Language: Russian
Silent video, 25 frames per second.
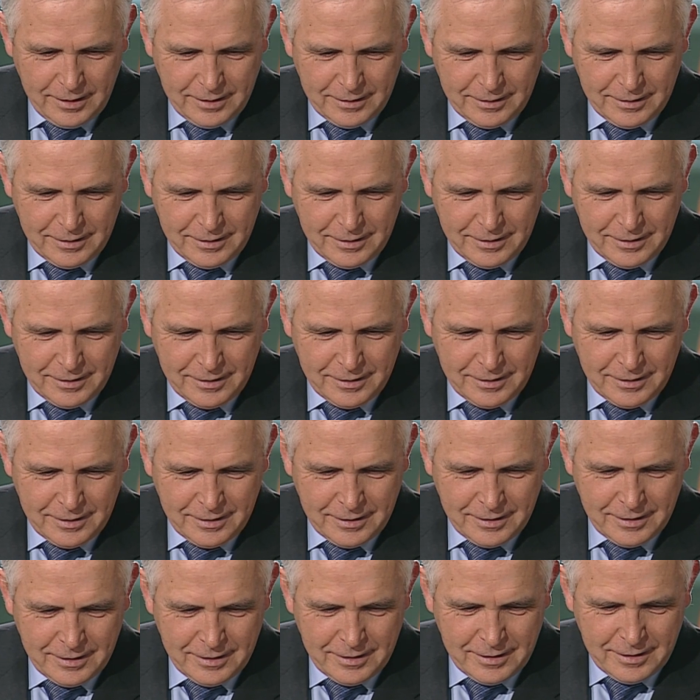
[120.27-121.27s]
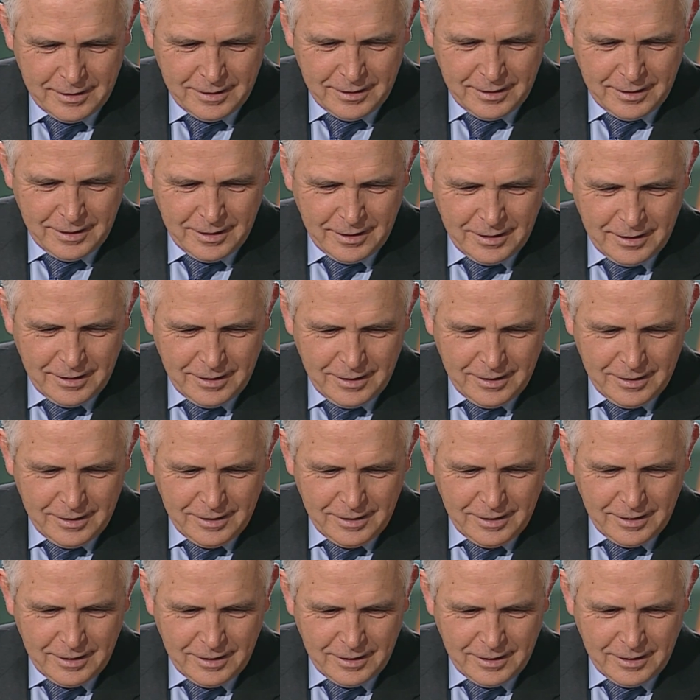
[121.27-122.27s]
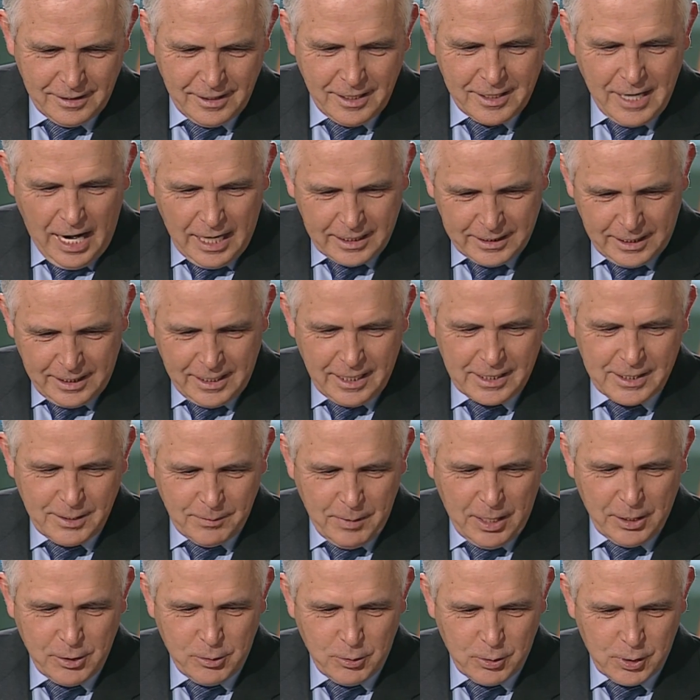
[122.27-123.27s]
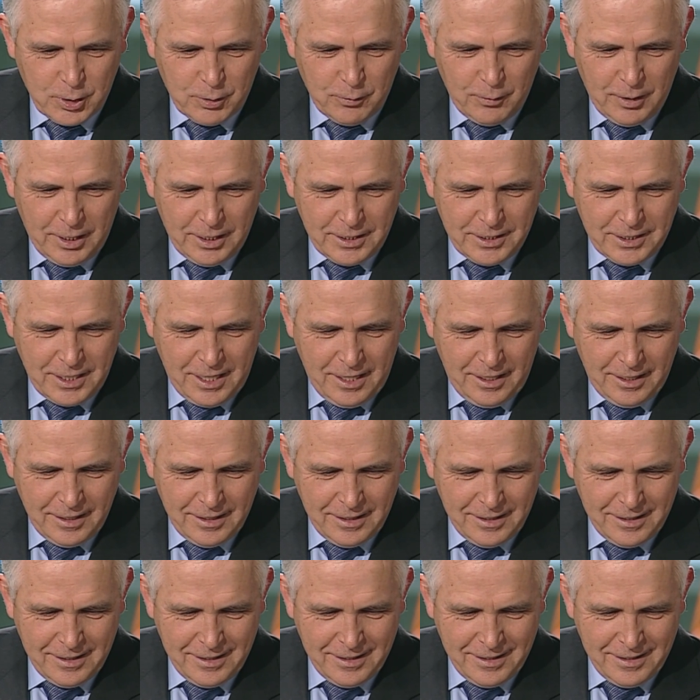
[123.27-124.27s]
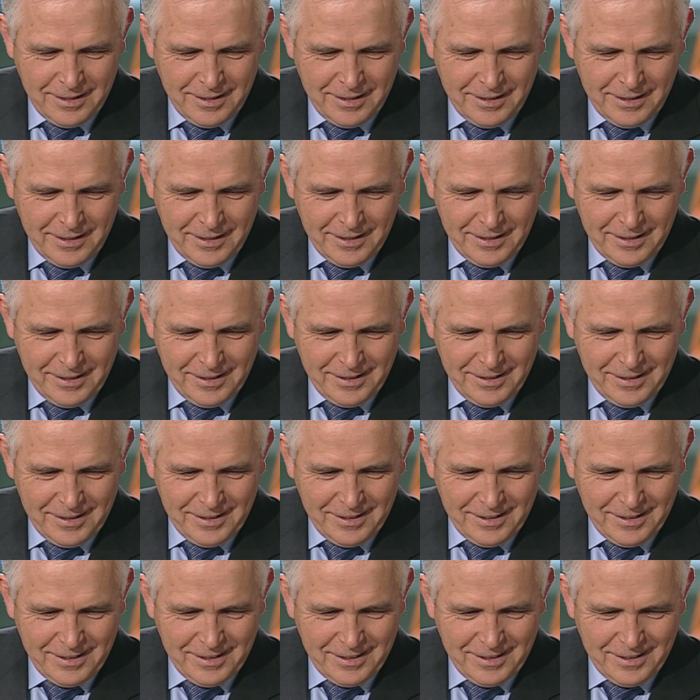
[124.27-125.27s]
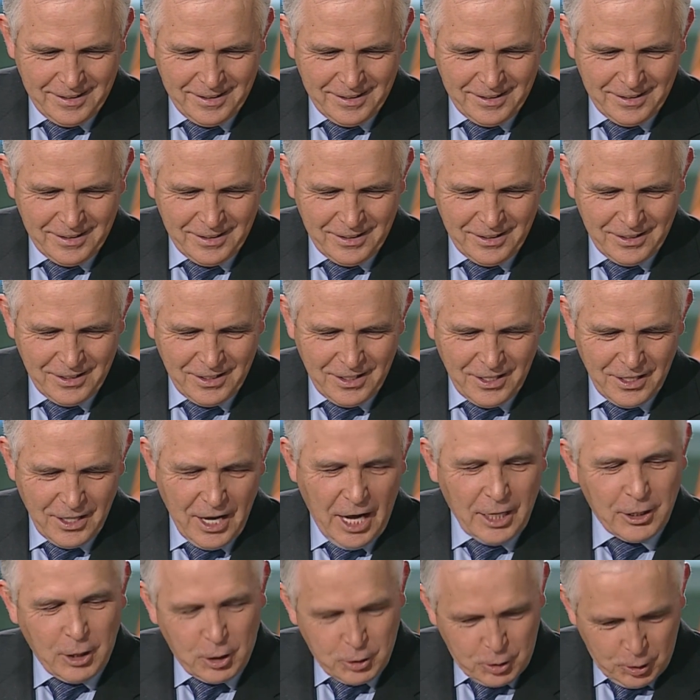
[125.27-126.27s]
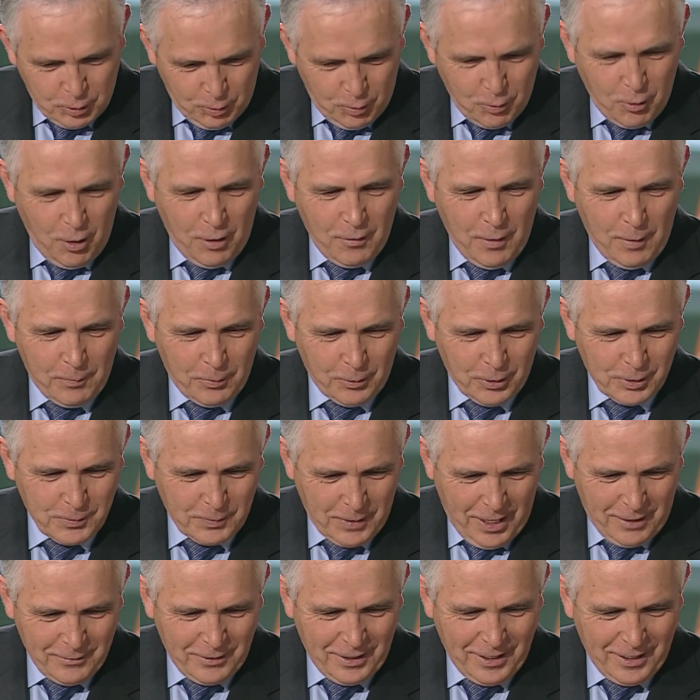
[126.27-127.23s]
бывает, да. И как тогда себя чувствовали те? Ну, как те не знаю. Это же другой вопрос, как правда?